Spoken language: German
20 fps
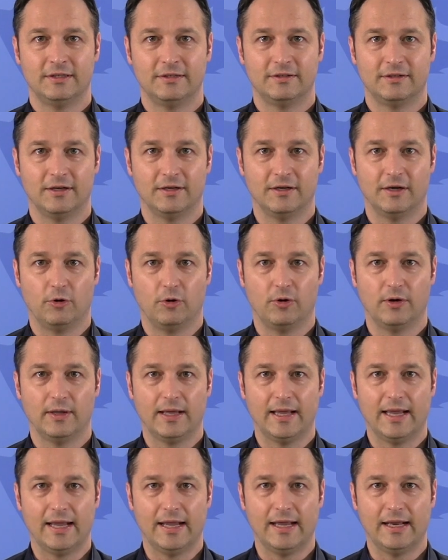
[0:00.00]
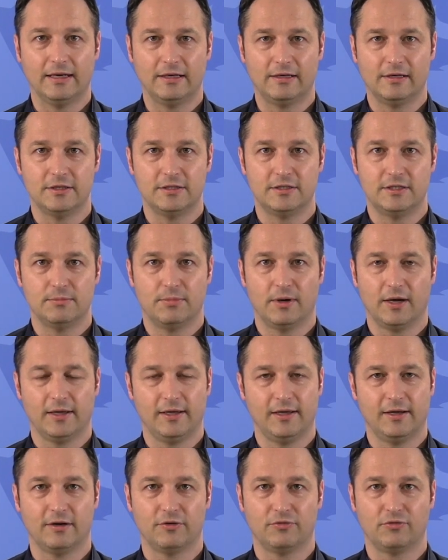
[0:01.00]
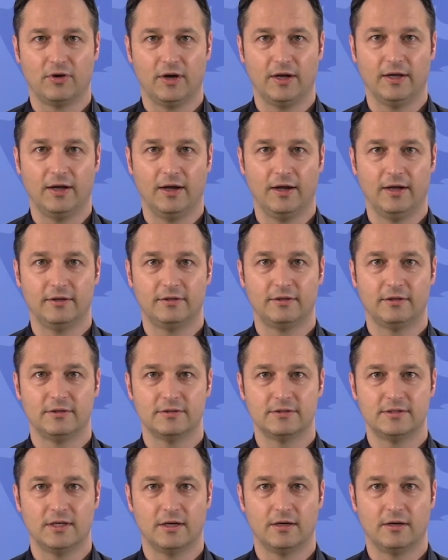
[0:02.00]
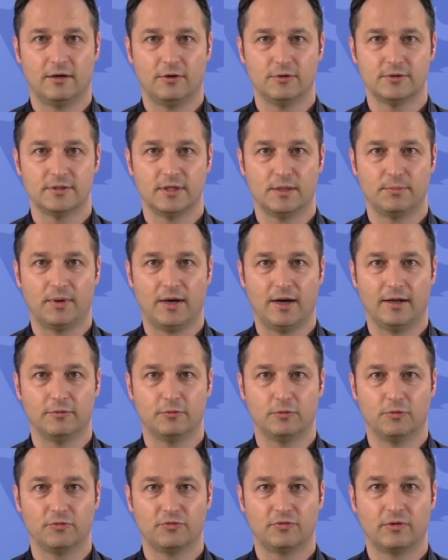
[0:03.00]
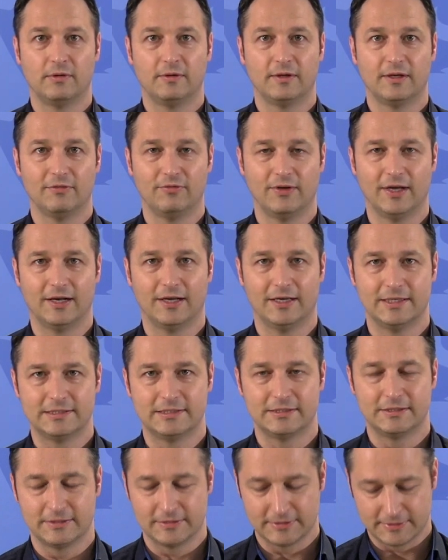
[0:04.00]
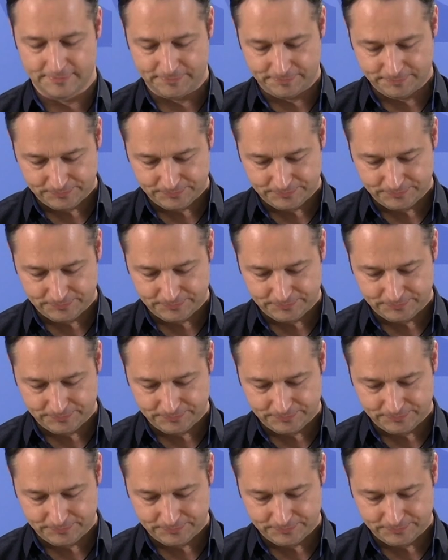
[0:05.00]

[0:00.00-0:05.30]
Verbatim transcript: dann auch endlich die Barrierefreiheit des Nierenhausener Bahnhofs gewährleistet ist.